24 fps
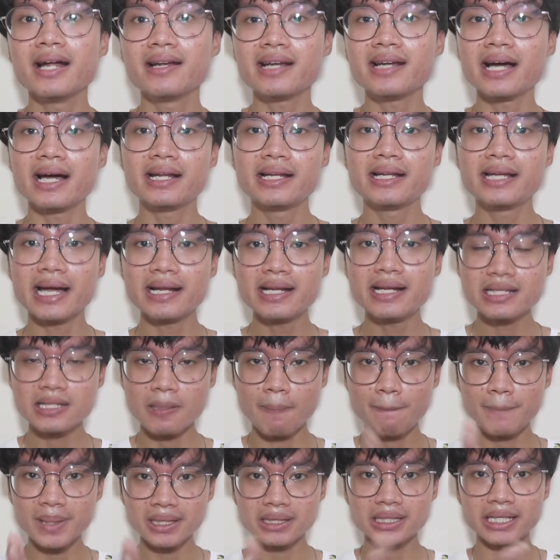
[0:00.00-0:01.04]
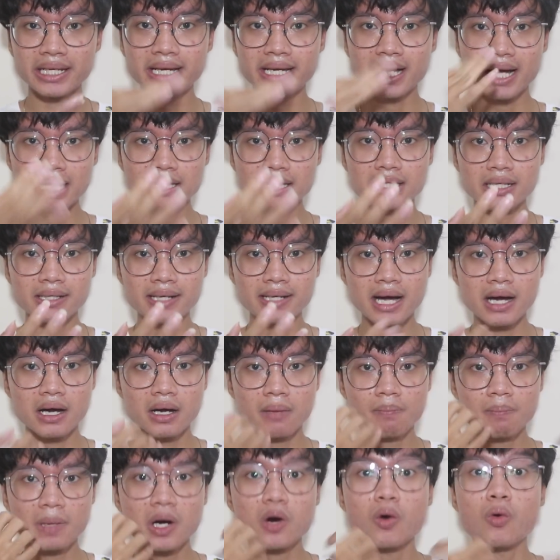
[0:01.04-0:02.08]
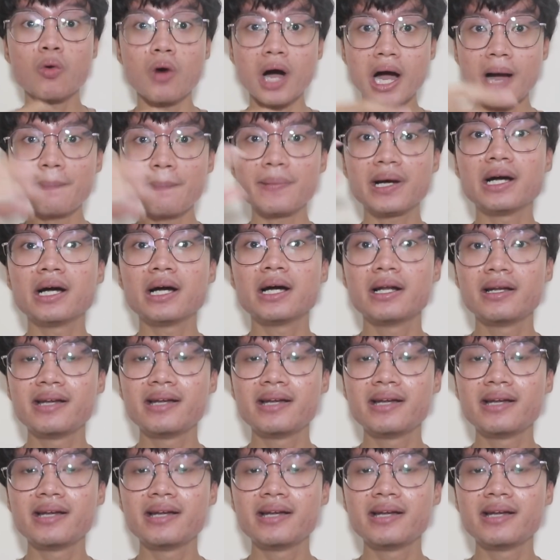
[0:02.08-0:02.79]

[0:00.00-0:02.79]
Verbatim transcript: nah dia ini sempat terlihat sedang menguap